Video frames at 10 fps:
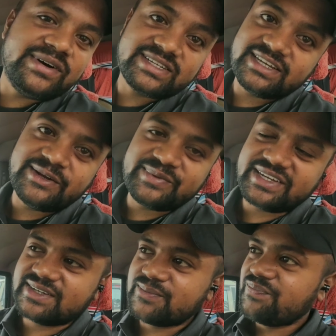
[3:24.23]
बस एम
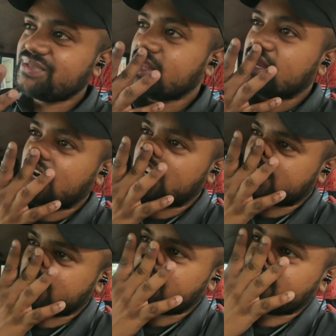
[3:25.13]
था हाँ
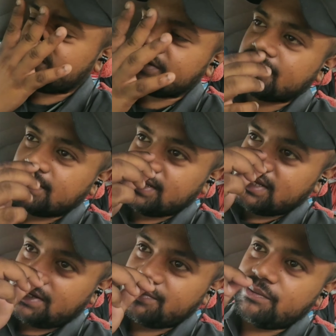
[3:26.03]
तो
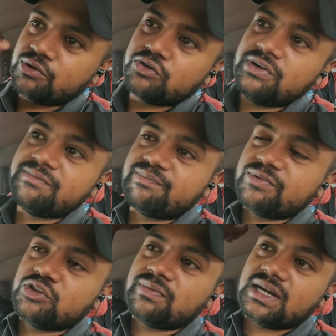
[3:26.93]
अभी हम लोग को वहीं
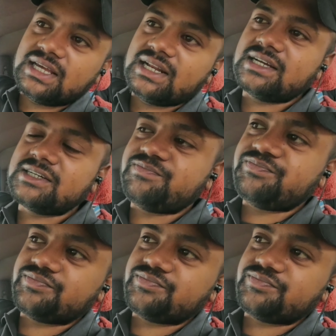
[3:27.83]
दुमका जाना है